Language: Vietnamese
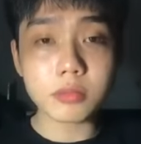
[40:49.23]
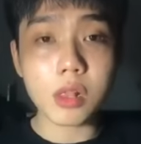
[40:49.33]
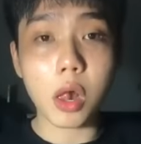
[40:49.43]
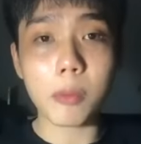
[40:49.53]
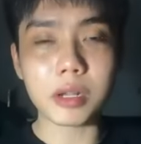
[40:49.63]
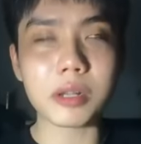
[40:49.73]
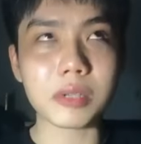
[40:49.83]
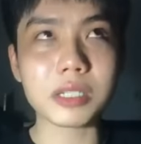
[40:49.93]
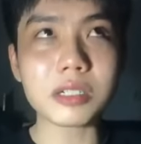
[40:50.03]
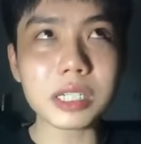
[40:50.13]
rồi bây giờ
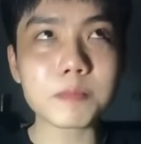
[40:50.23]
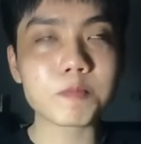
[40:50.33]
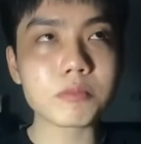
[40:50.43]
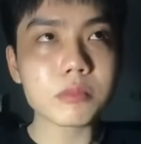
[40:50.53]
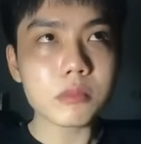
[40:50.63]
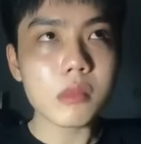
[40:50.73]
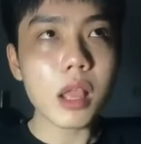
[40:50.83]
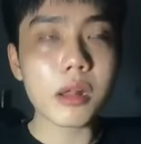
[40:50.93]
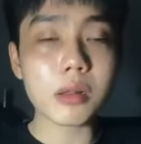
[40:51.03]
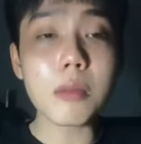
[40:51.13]
phải nói tiếp
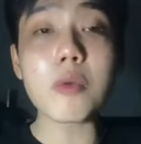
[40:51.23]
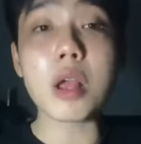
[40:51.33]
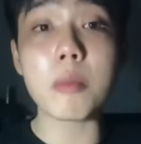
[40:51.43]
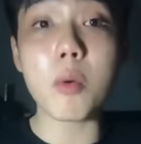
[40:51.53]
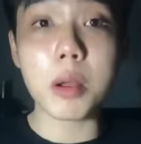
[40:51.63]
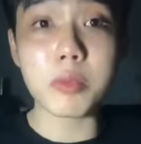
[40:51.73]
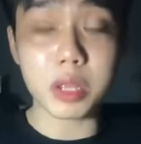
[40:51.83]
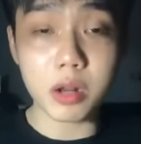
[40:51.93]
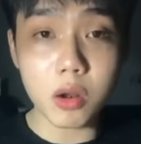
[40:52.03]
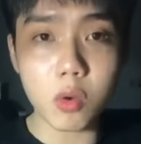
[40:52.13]
nó mau giận mau quên
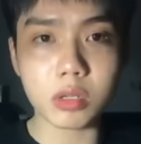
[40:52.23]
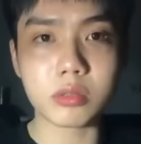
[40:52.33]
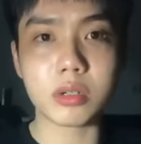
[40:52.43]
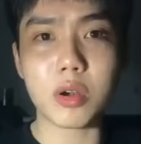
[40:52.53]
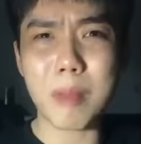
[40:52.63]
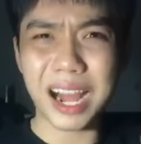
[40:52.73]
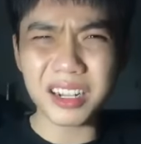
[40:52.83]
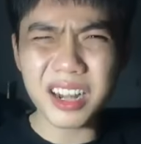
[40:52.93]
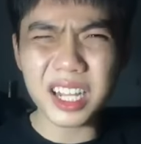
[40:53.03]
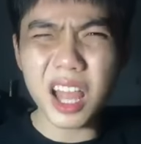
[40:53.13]
chuyện đó luôn rồi
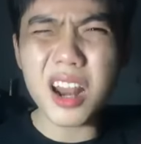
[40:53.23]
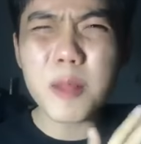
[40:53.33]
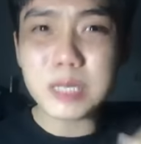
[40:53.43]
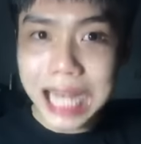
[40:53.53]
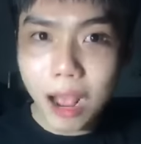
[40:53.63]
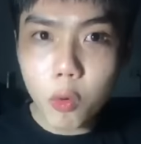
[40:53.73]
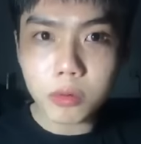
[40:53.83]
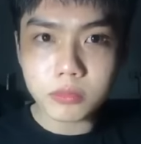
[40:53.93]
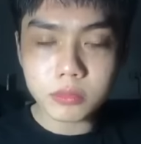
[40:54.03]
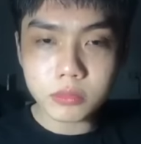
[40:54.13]
bẵng đi tới lớp 6
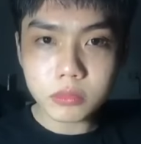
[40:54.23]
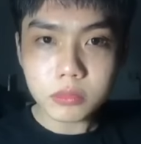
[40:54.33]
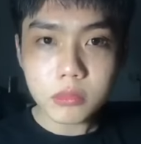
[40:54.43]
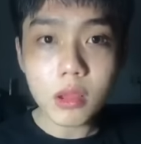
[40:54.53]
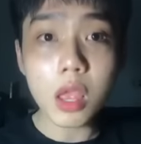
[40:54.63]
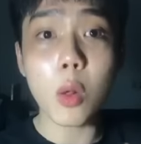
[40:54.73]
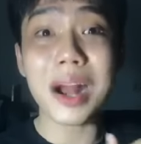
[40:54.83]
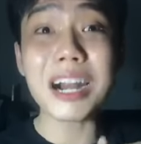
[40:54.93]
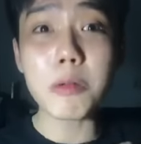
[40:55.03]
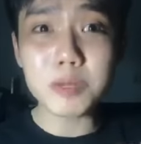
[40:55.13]

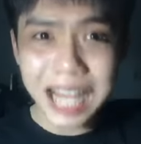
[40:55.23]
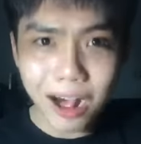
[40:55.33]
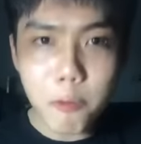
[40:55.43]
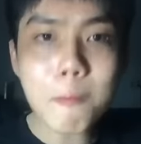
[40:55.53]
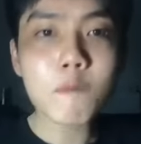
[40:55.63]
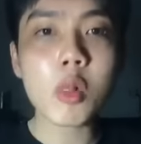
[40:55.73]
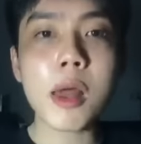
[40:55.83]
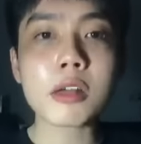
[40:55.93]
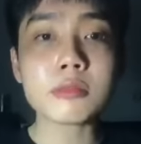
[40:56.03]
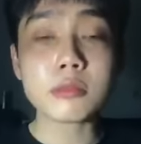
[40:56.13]
khoảng năm lớp 6
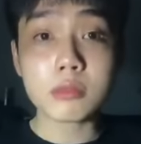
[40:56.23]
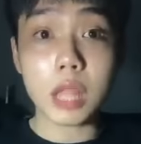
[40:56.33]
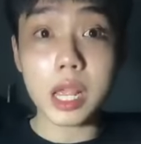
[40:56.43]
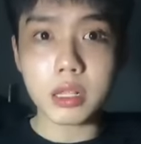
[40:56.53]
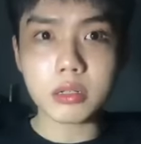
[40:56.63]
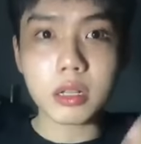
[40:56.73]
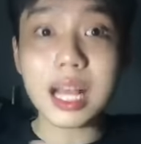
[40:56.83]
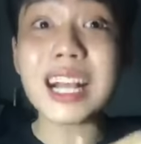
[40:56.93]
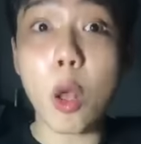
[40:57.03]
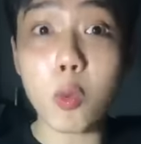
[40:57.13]
thì
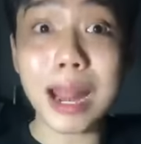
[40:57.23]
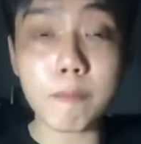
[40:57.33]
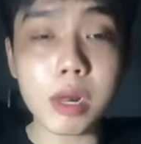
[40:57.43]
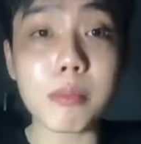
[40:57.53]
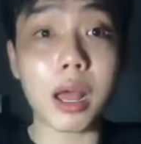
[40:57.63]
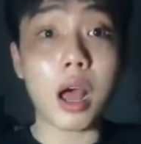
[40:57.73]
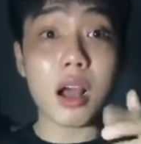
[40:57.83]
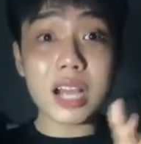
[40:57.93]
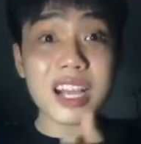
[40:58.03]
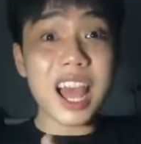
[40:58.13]
cái cậu năm á mà
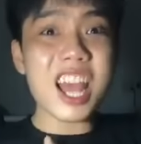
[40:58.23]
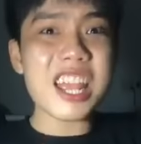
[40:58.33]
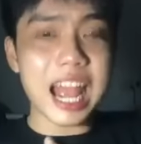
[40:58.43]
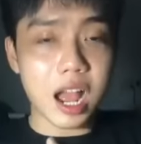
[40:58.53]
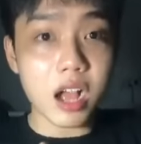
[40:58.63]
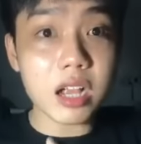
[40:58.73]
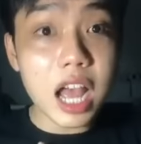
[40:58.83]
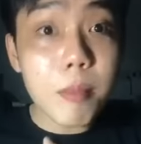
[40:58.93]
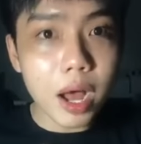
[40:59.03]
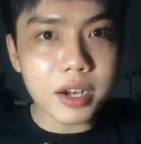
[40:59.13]
ở cái kế nhà ở
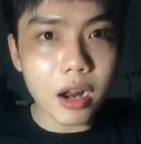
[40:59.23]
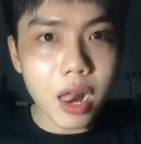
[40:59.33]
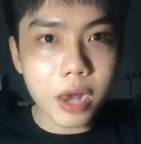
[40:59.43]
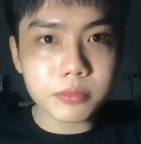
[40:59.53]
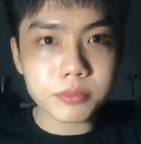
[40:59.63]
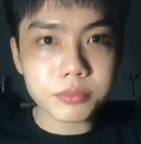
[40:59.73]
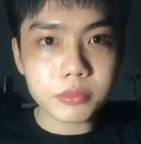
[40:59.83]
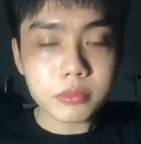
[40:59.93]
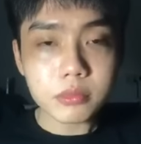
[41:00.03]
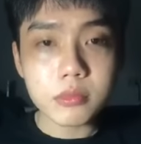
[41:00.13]
kế bên nó
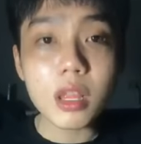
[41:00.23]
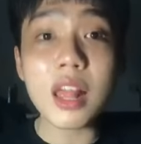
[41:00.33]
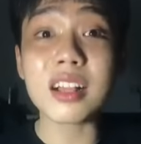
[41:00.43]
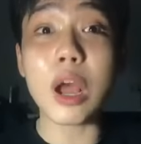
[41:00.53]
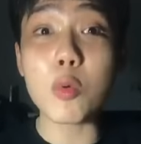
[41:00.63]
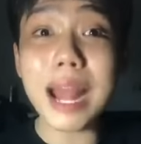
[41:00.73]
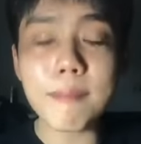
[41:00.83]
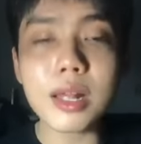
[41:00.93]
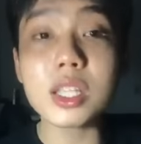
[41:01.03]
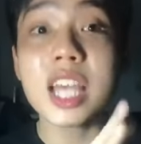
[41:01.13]
cậu
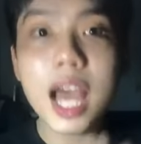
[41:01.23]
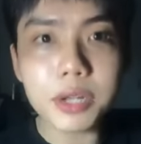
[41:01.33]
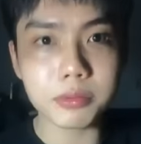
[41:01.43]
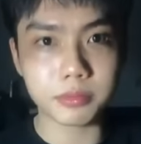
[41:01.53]
năm á chết